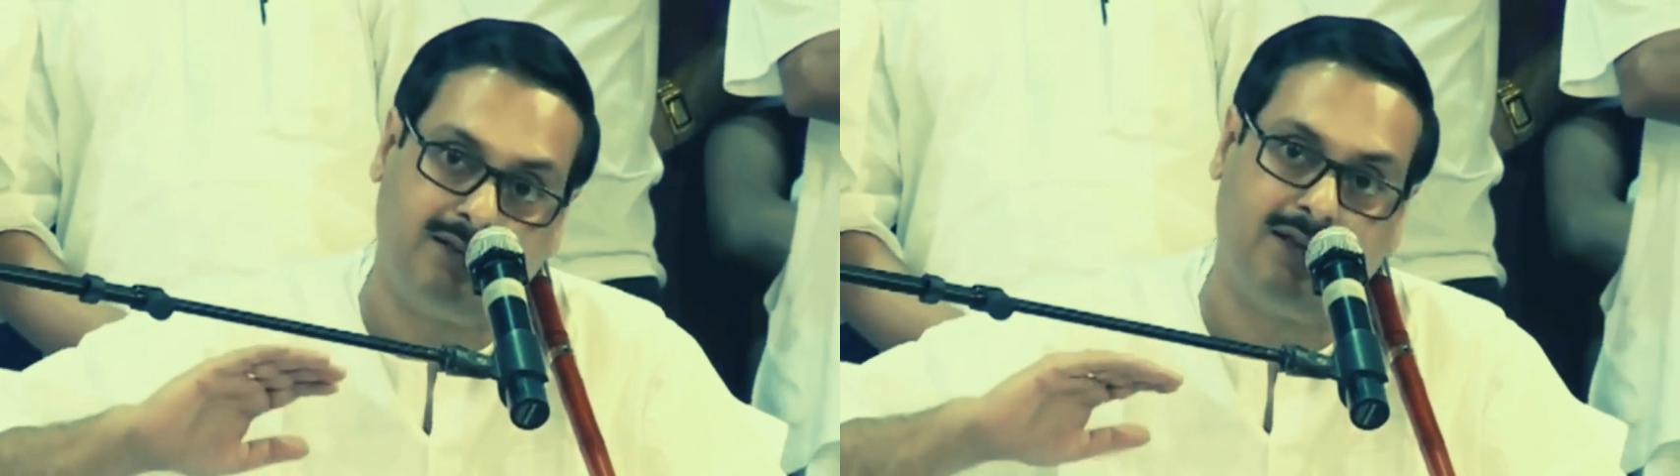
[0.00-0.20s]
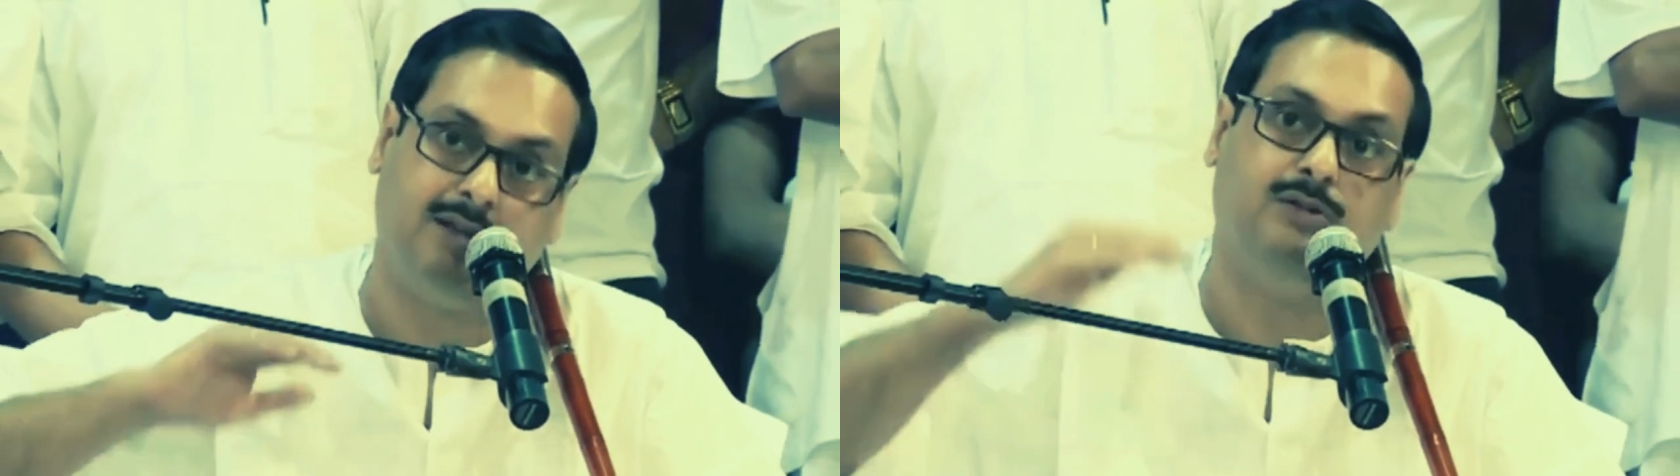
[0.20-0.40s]

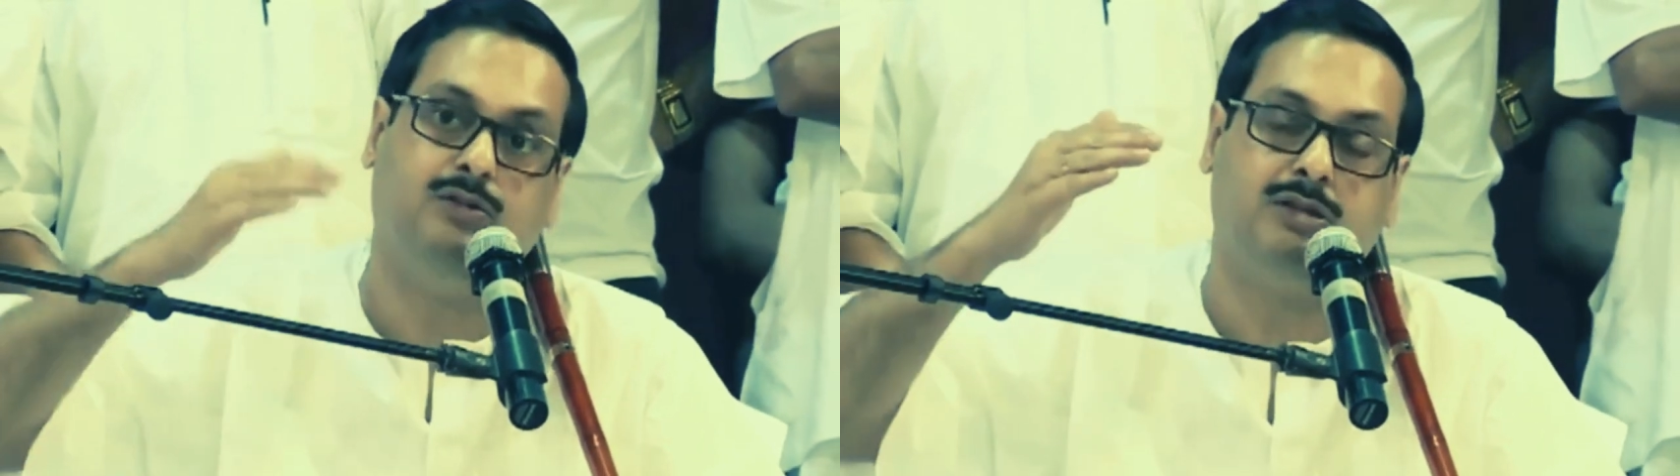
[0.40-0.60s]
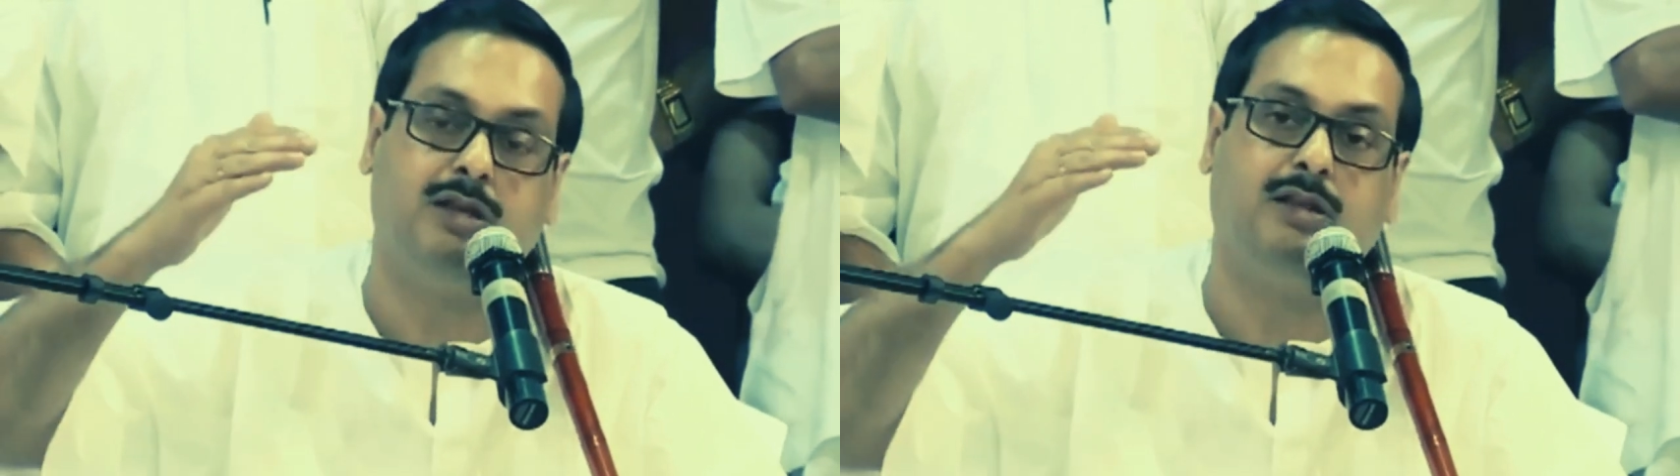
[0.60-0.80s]
से
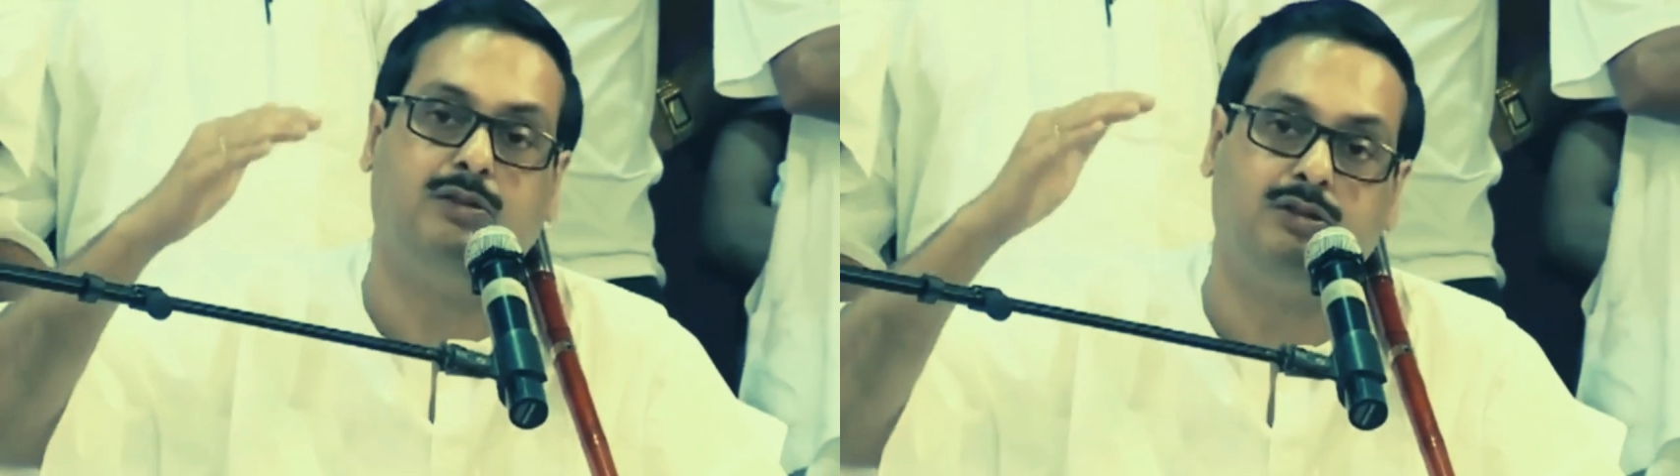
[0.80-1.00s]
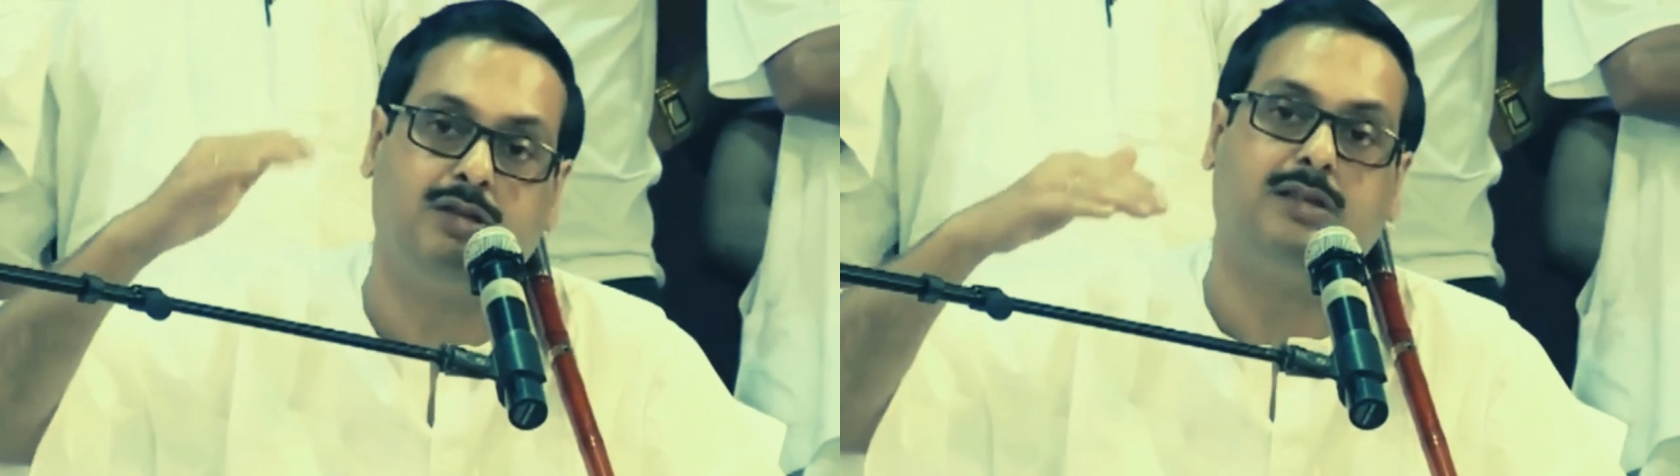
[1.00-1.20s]
दूसरा
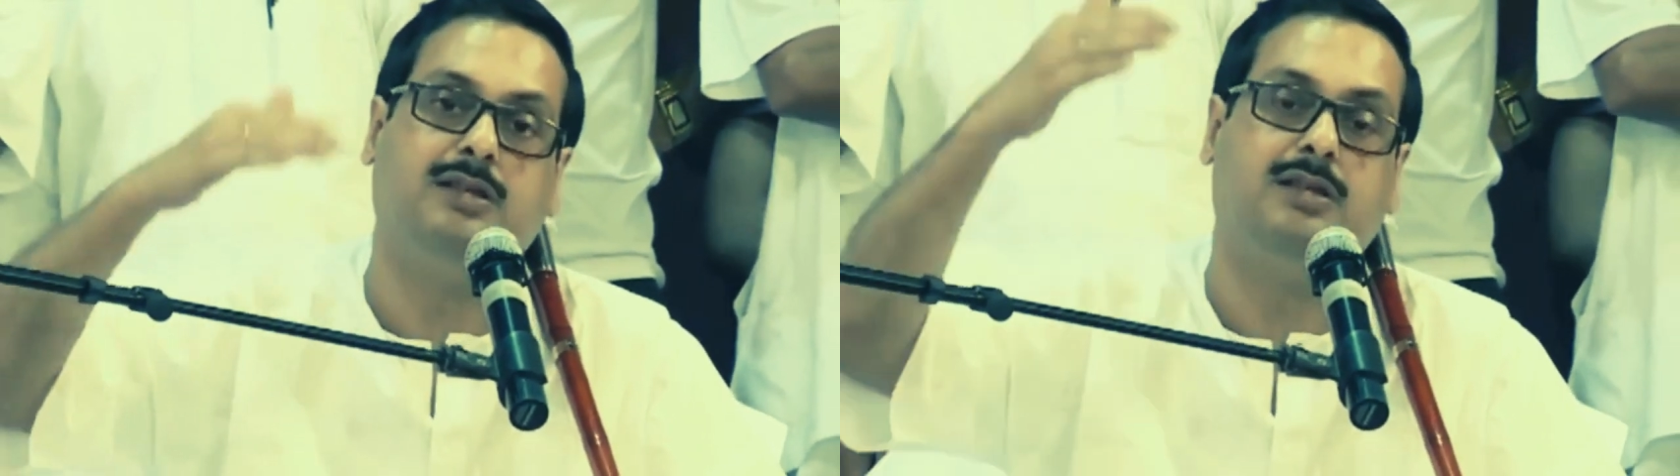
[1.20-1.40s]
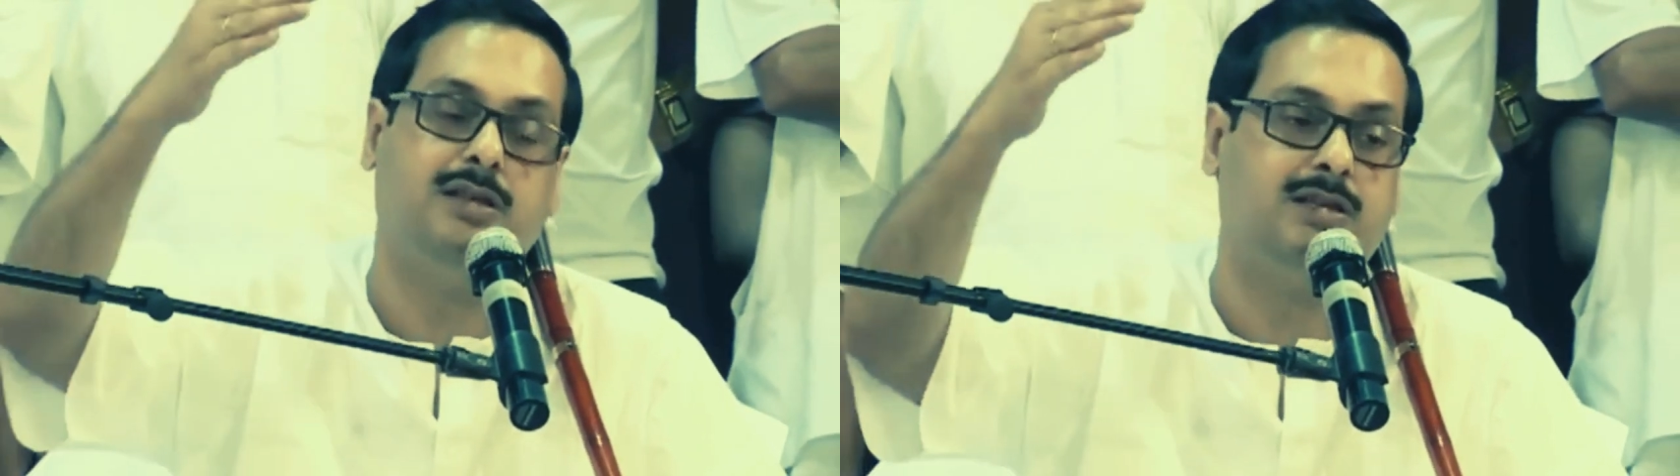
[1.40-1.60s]
दूसरा से
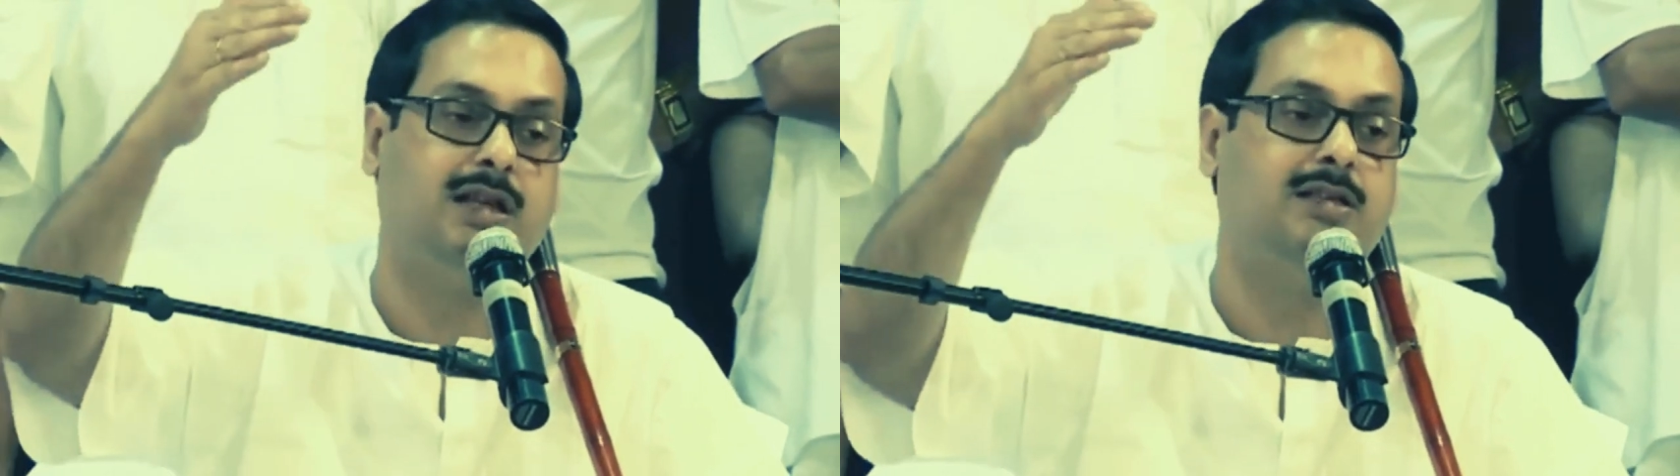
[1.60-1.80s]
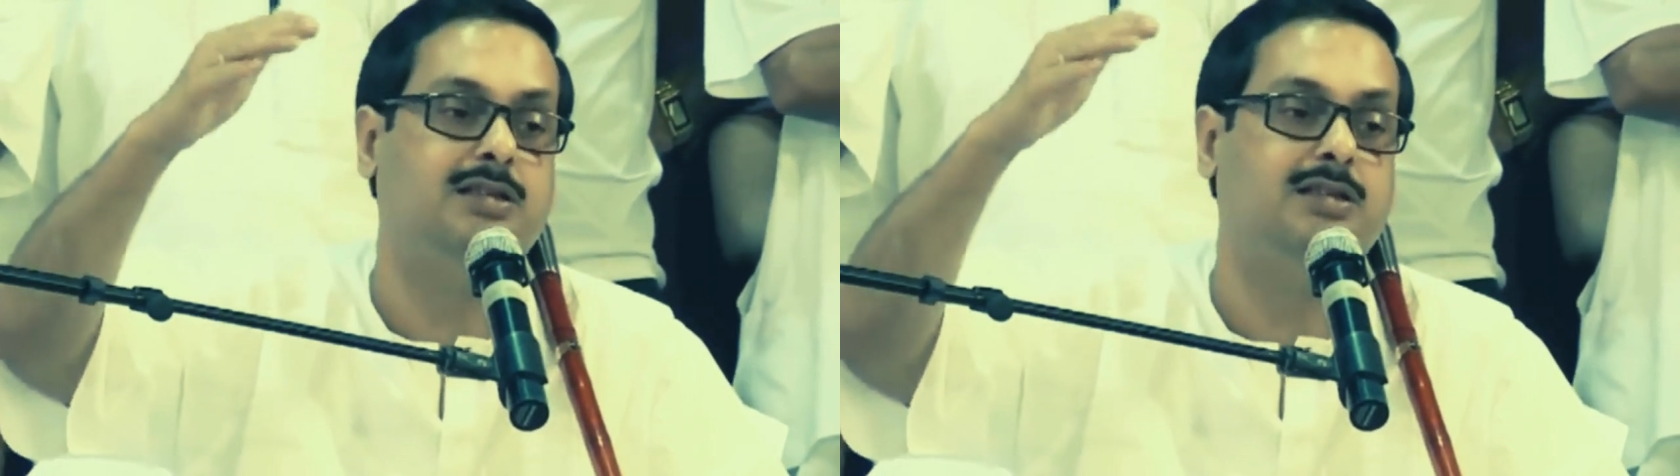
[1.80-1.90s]
तीसरा